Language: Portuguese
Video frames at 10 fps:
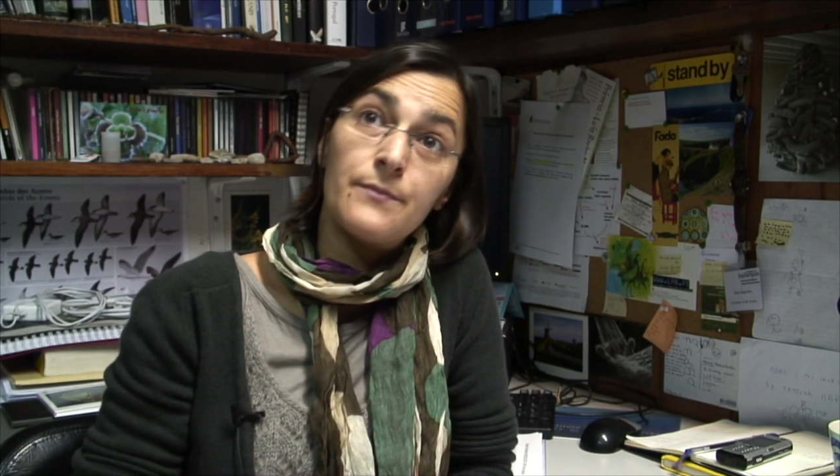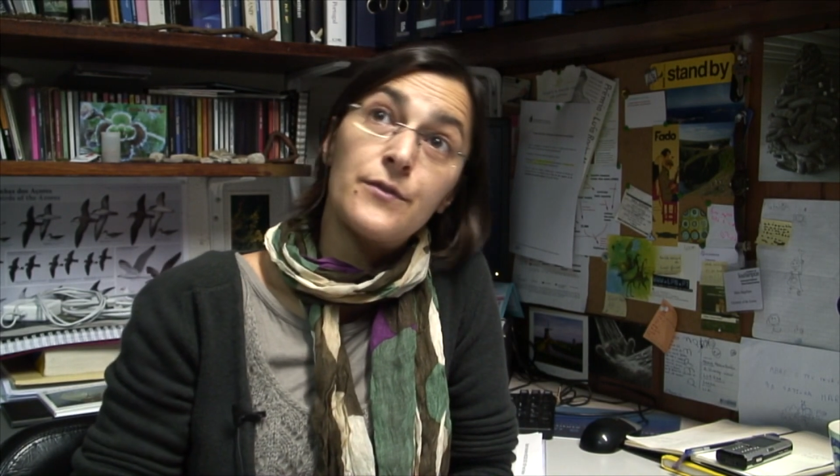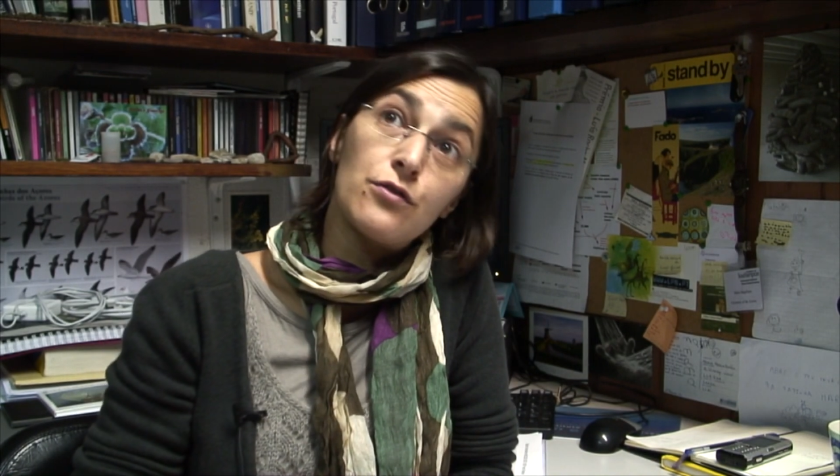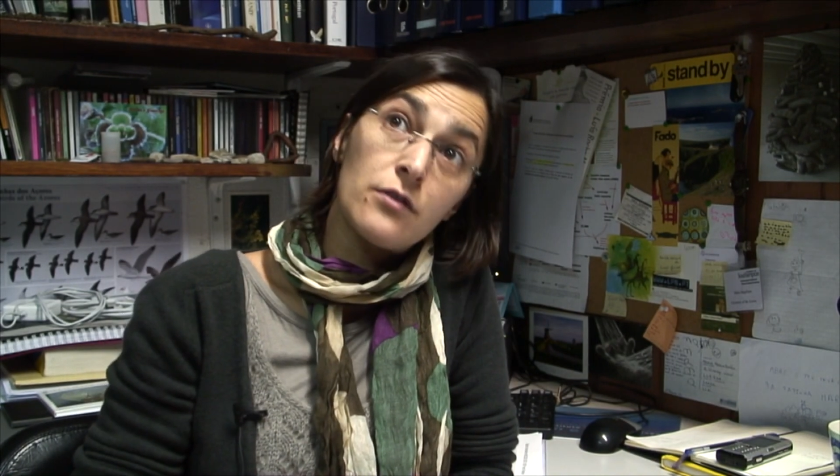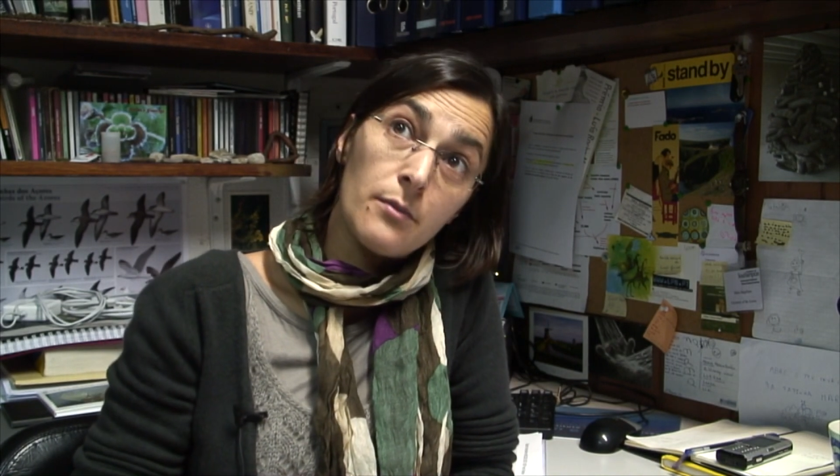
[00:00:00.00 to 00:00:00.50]

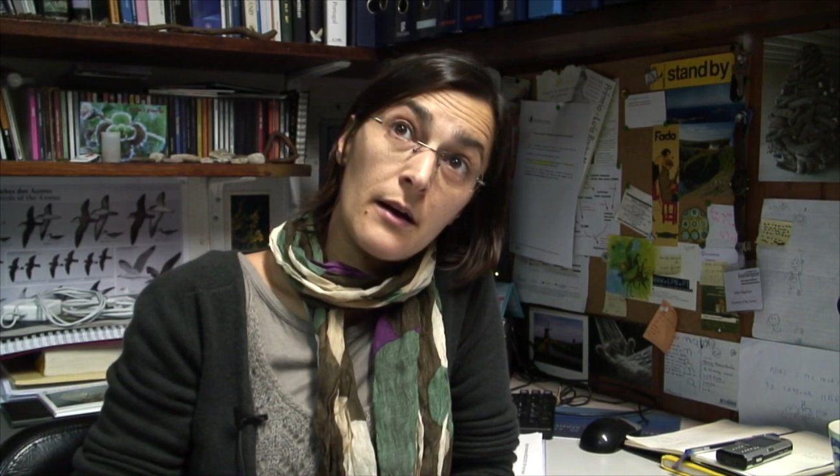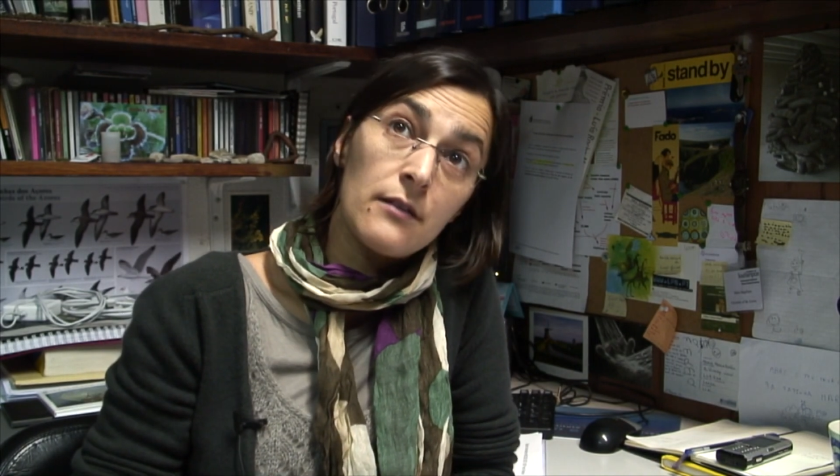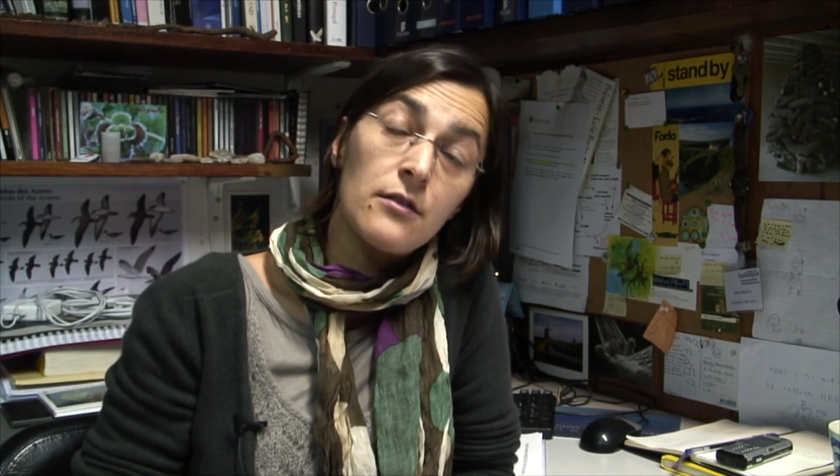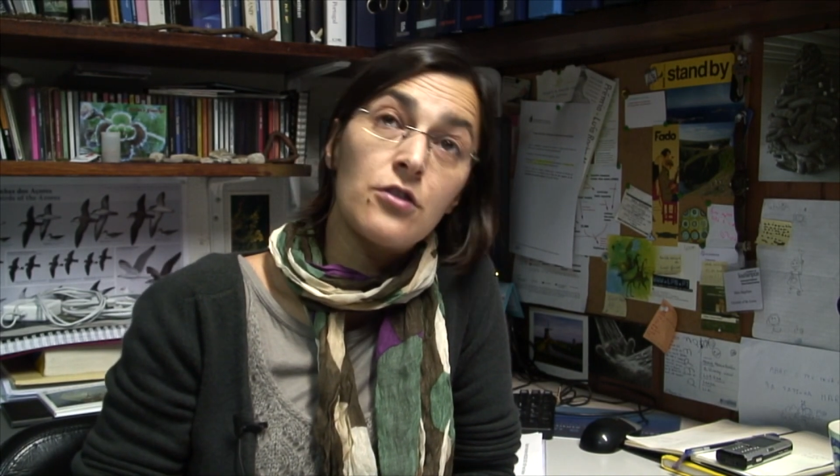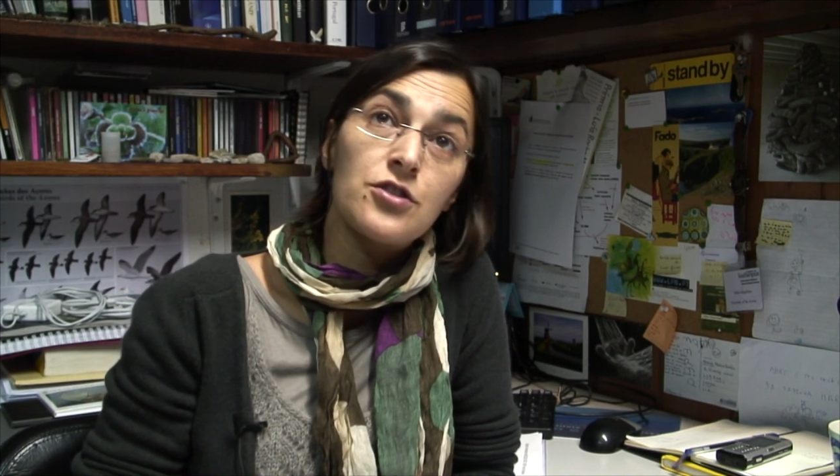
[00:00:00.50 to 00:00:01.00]
no
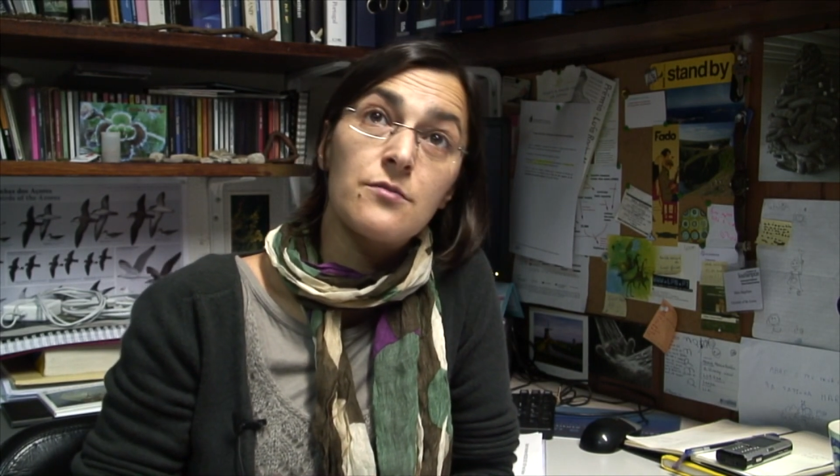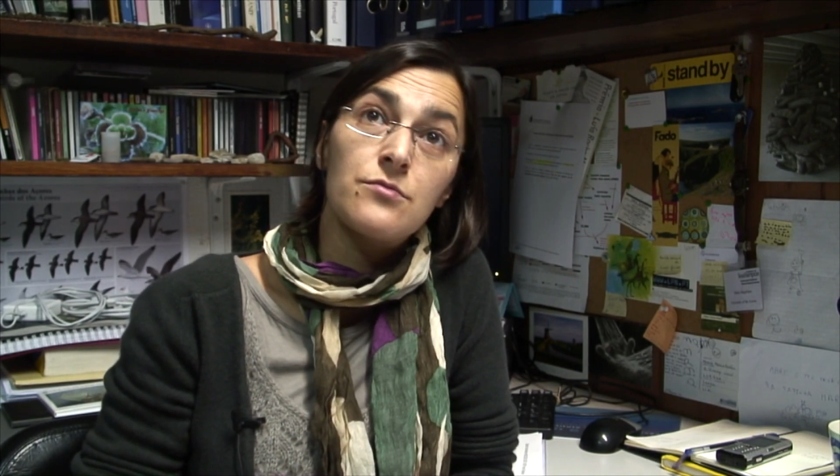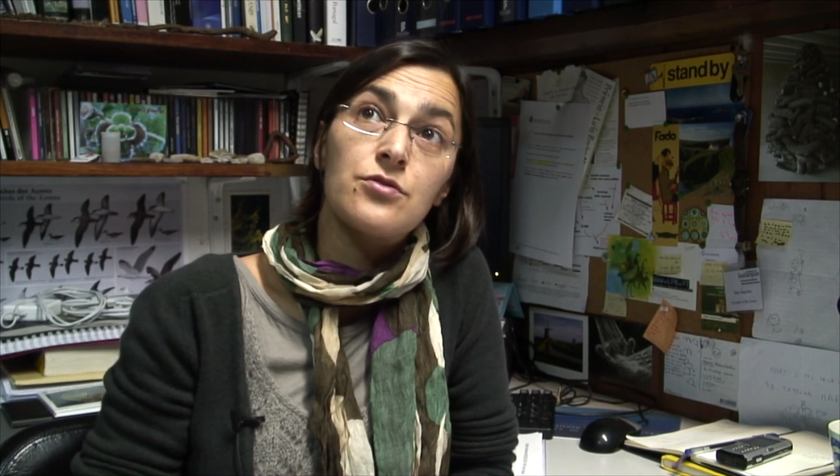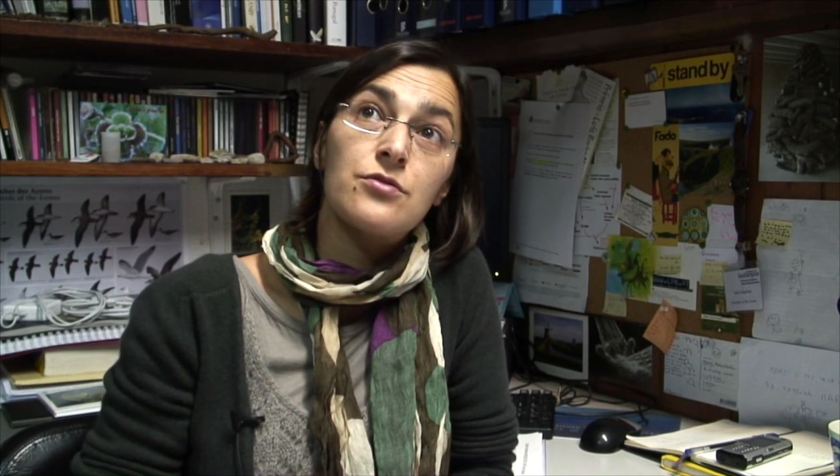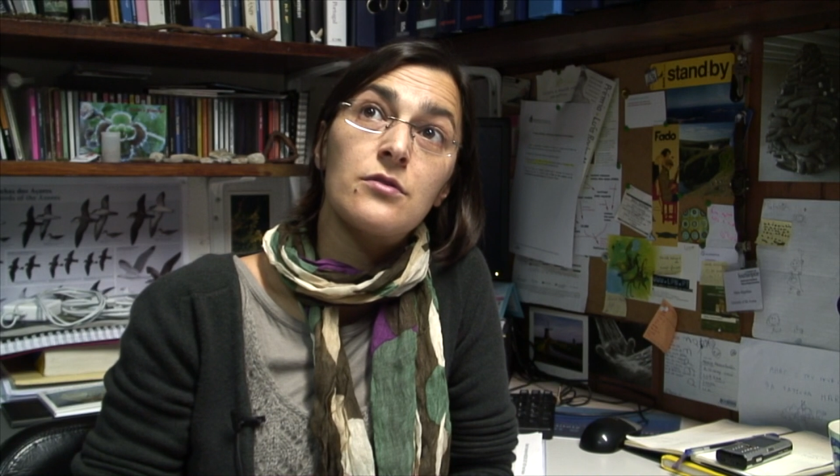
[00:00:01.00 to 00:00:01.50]
trabalho que nós temos,